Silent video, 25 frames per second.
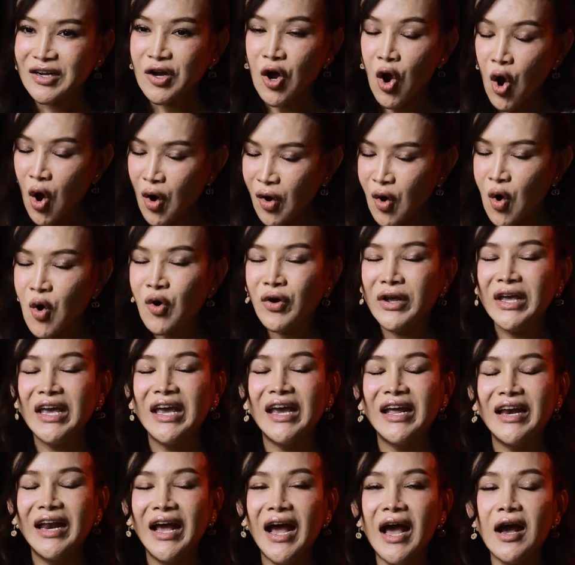ก็โอเค
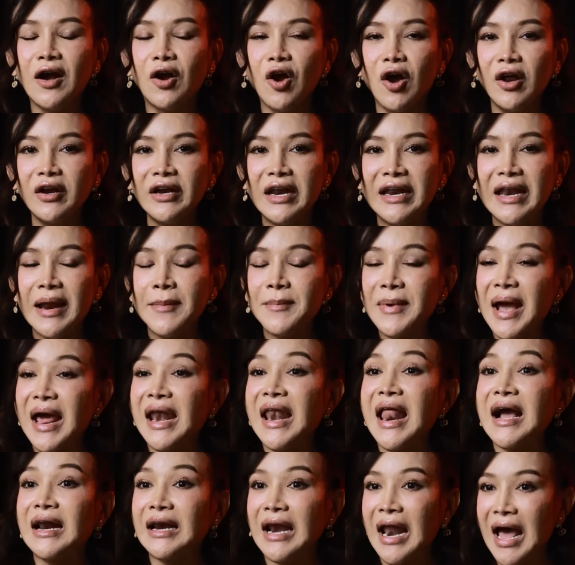นะคะก็ได้ทำงาน
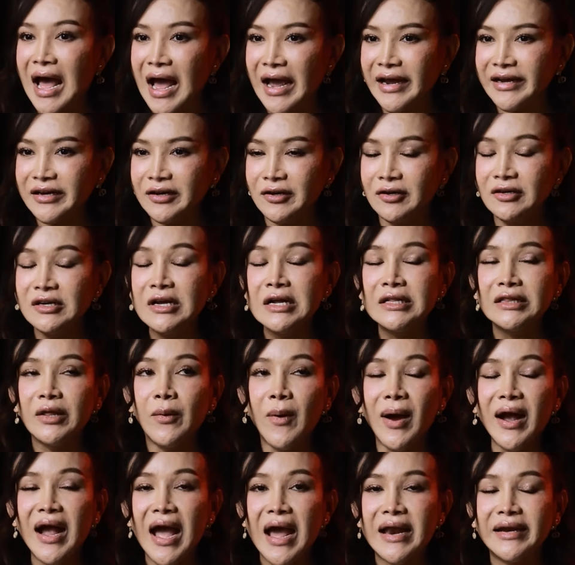หลากหลายเนาะแต่
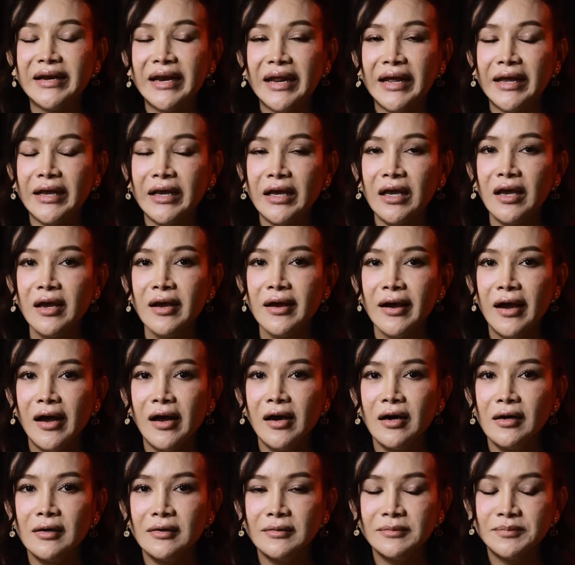ว่างานใน
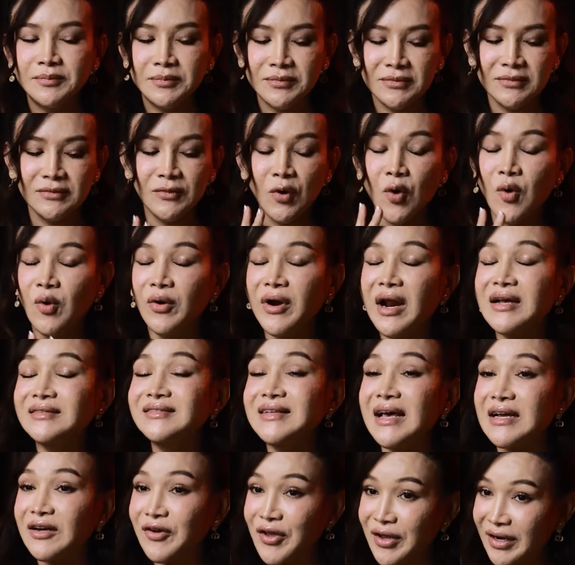โหรา
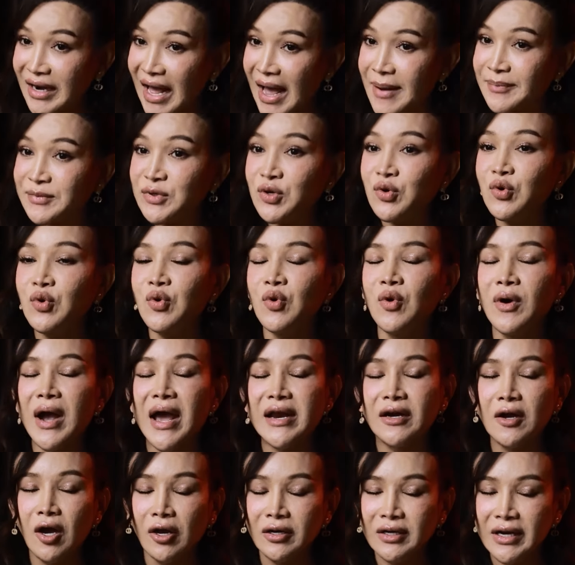ศาสตร์ก็ยังทำอยู่
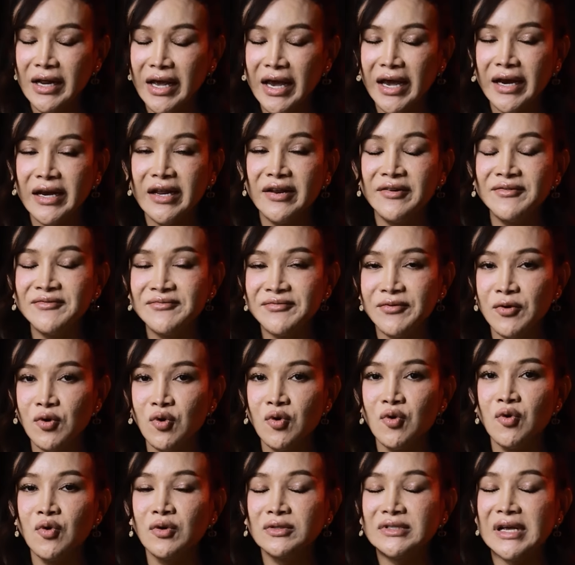งานคอนเทนต์อินฟู
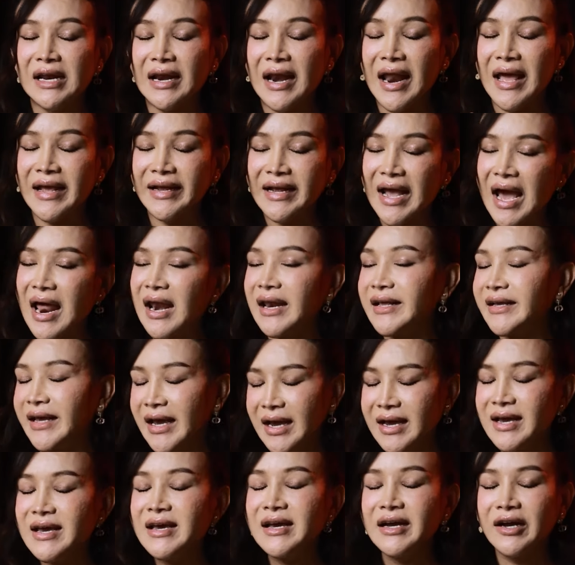จัดรายการอะไร
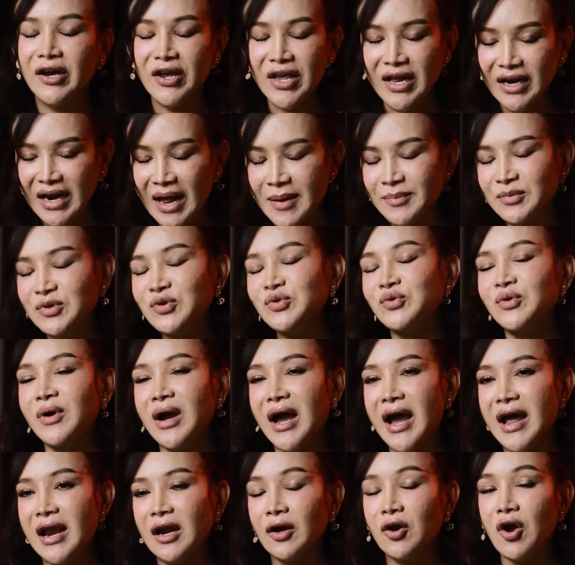เงี้ยก็ยังทำอยู่
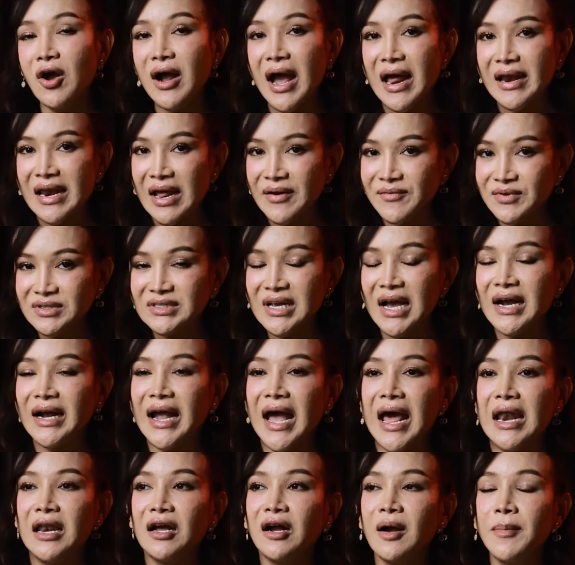ค่ะแล้วก็งานด้านวิชา
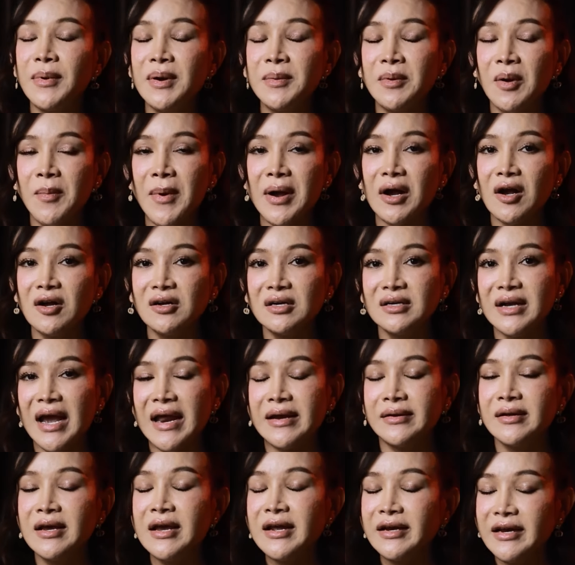การแล้วก็เพิ่มเข้ามาก็คือ
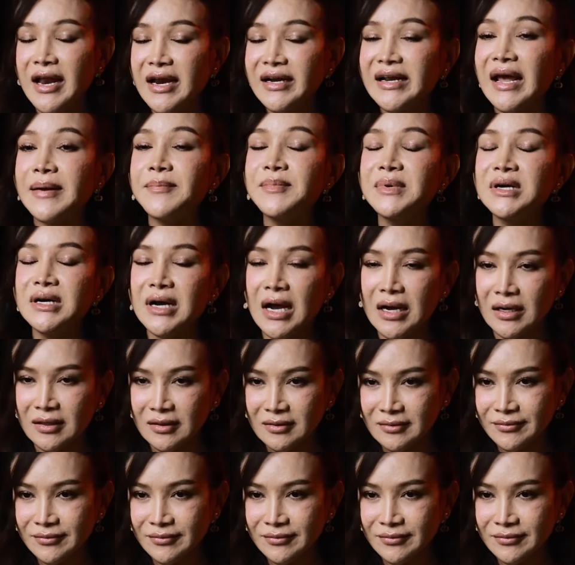งานด้านการเมือง